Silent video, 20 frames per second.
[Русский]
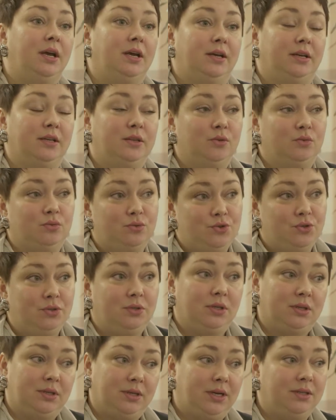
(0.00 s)
это очень
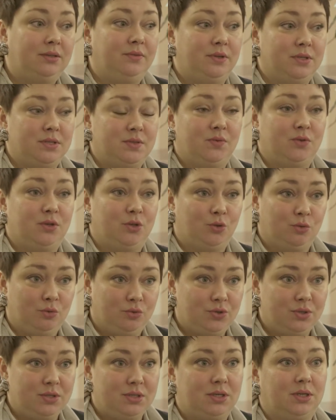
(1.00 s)
такая ответственная
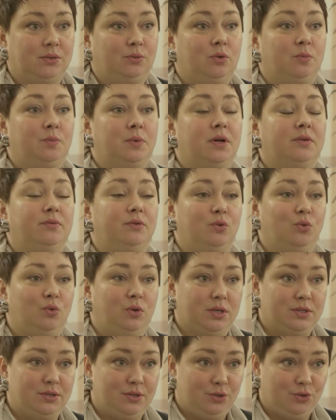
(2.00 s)
должность, которая правая
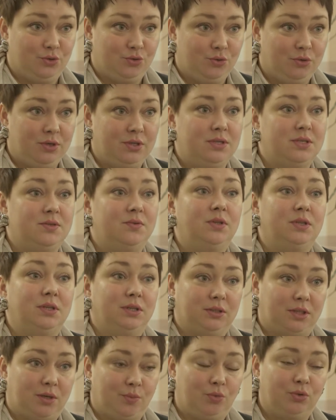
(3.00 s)
рука дирижера, действительно
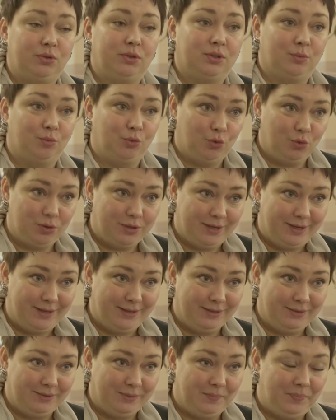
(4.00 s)
отработала много
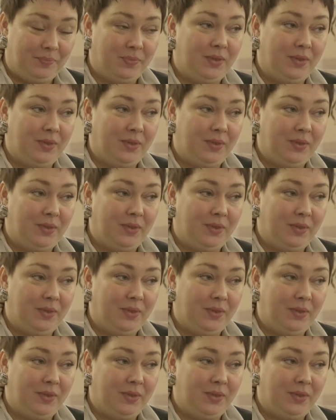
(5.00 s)
лет.